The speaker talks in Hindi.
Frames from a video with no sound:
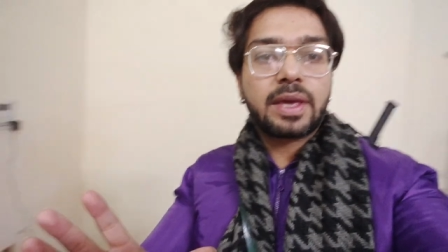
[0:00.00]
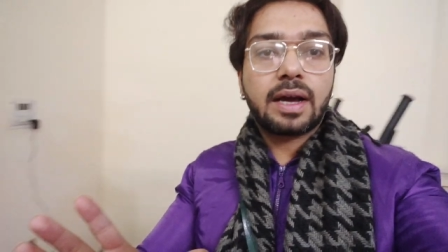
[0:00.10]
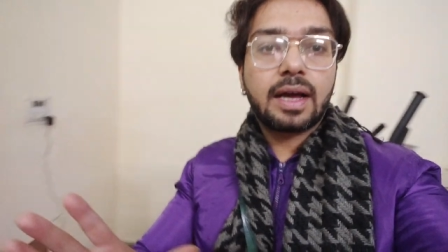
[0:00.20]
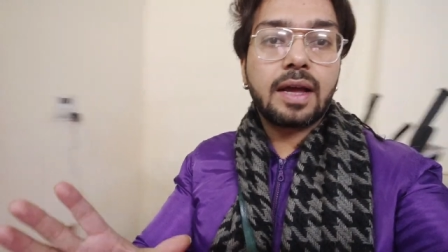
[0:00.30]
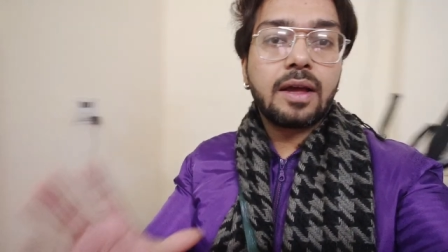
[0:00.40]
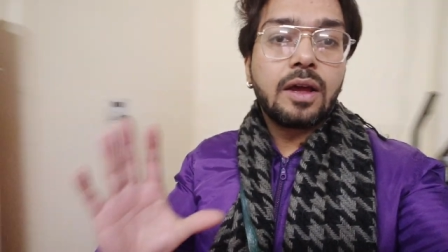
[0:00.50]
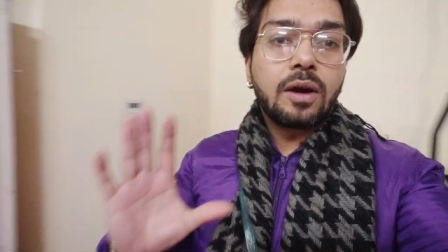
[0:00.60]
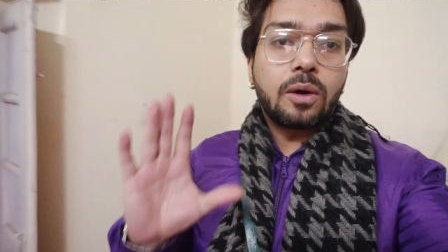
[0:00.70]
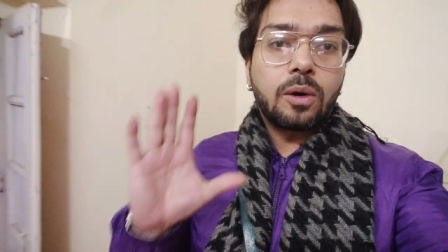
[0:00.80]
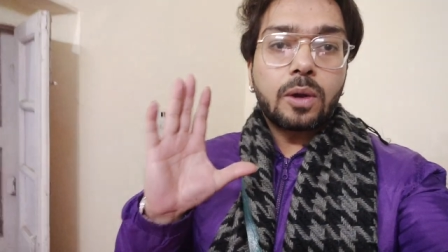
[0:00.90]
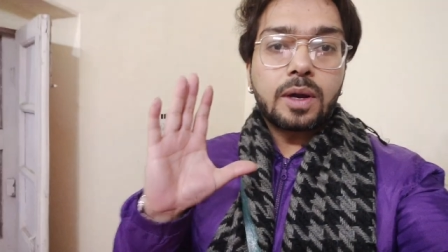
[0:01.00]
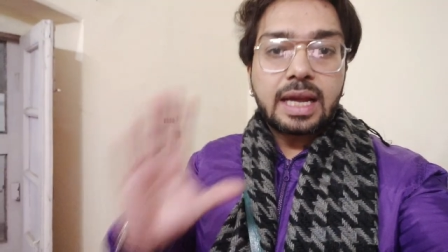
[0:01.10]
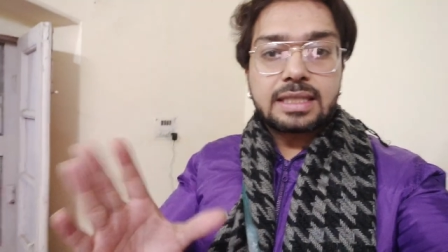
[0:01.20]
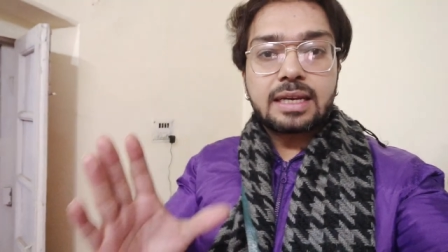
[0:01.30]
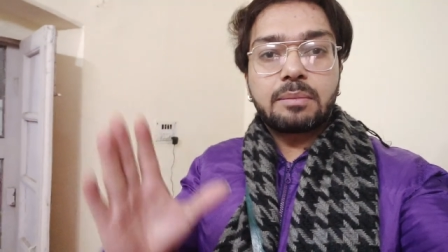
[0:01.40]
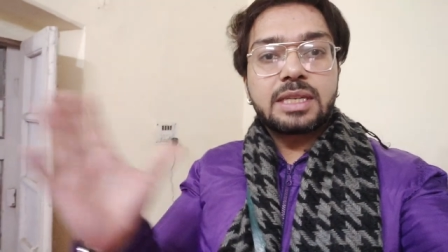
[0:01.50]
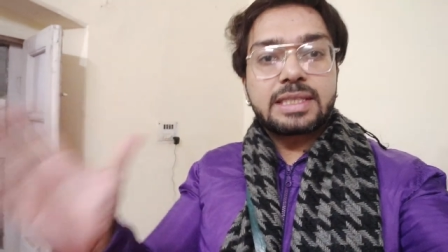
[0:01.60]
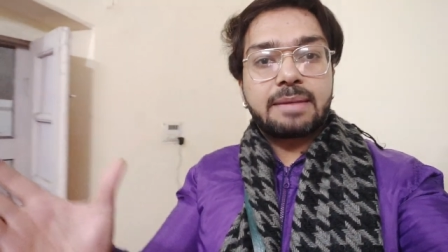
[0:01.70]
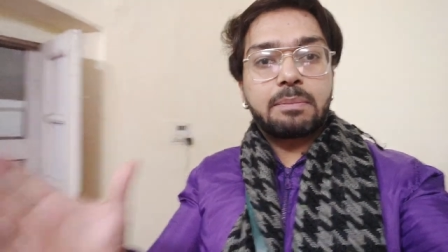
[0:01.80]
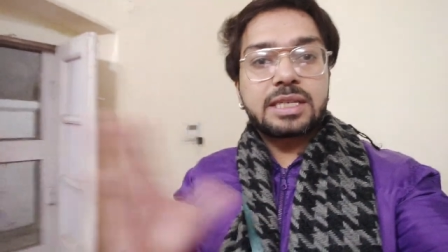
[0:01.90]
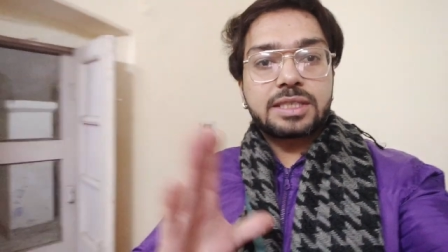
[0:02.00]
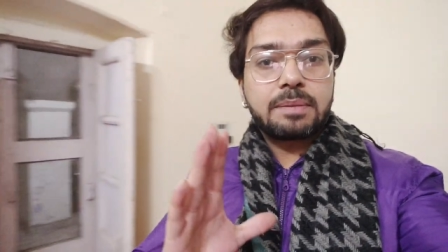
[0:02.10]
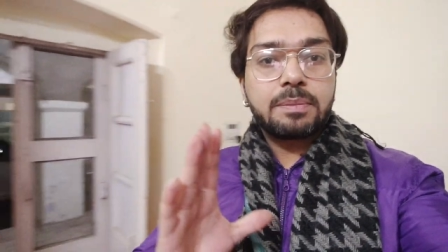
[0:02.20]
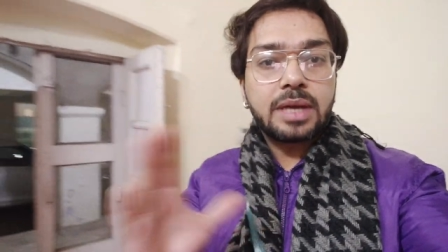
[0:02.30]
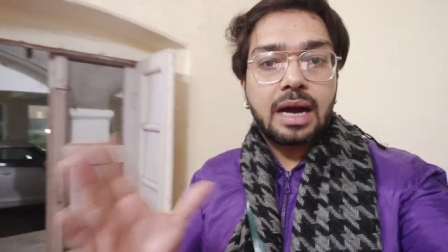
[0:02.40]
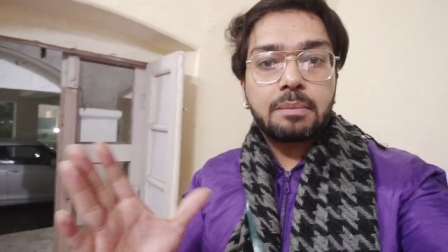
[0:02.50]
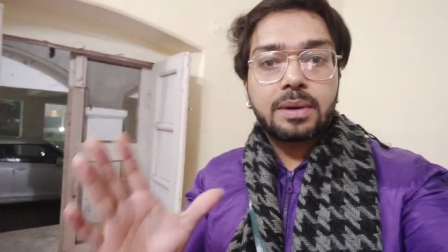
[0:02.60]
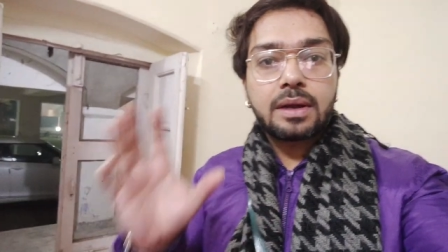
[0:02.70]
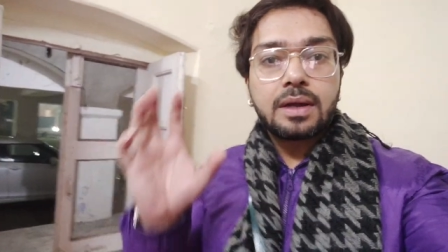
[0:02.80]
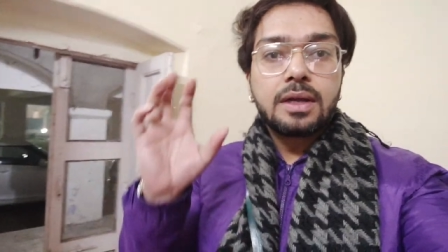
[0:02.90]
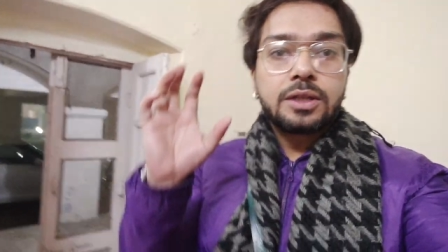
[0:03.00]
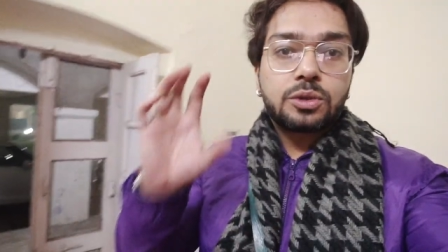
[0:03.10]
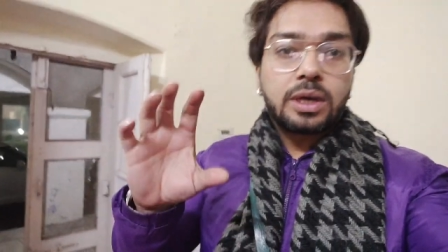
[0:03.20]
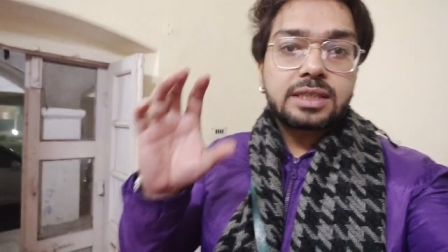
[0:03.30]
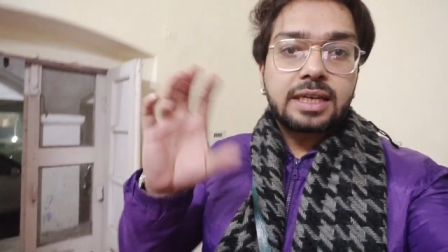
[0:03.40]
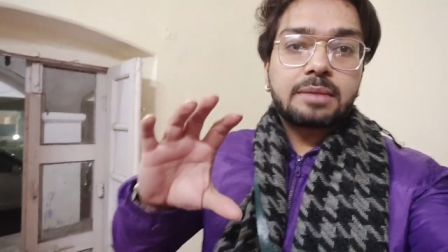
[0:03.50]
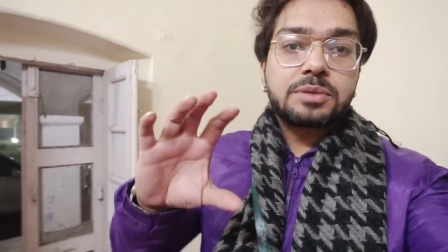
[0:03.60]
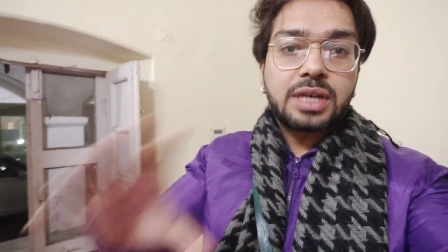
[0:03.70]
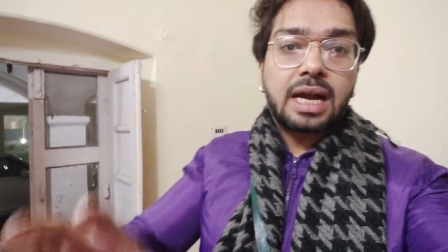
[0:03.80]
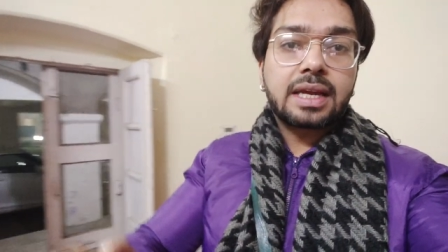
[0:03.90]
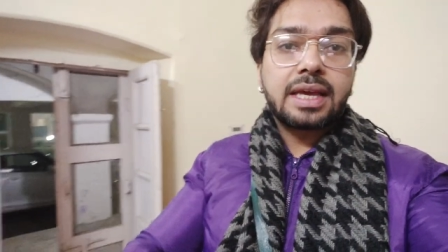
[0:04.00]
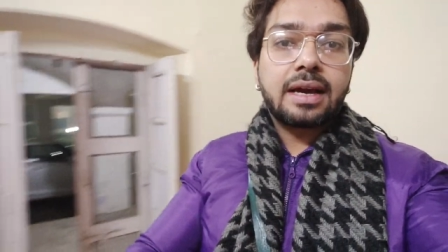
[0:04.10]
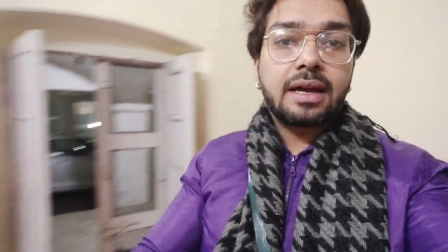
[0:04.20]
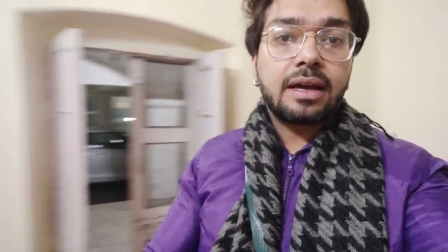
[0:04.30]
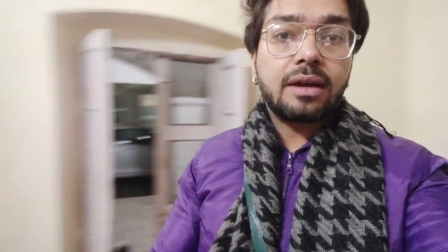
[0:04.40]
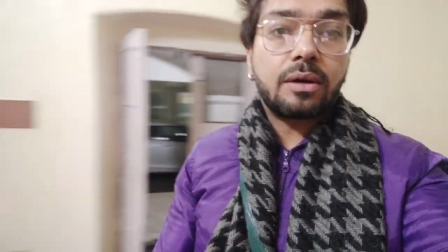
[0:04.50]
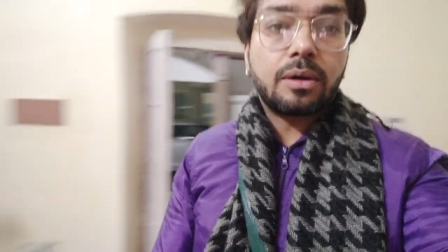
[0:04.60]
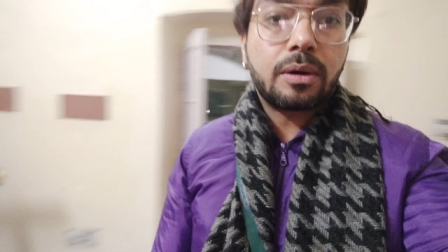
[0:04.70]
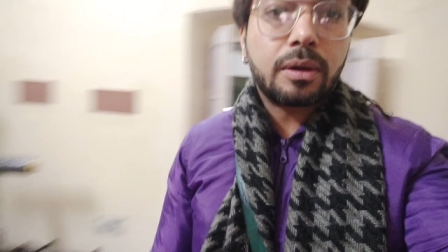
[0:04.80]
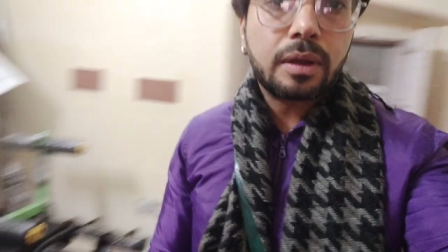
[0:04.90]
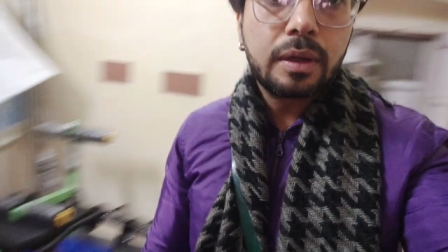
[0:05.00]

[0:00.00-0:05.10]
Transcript: किया है और कैसे हमने स्टेप बाय स्टेप यहाँ पर जो है सेटअप स्टार्ट किया है और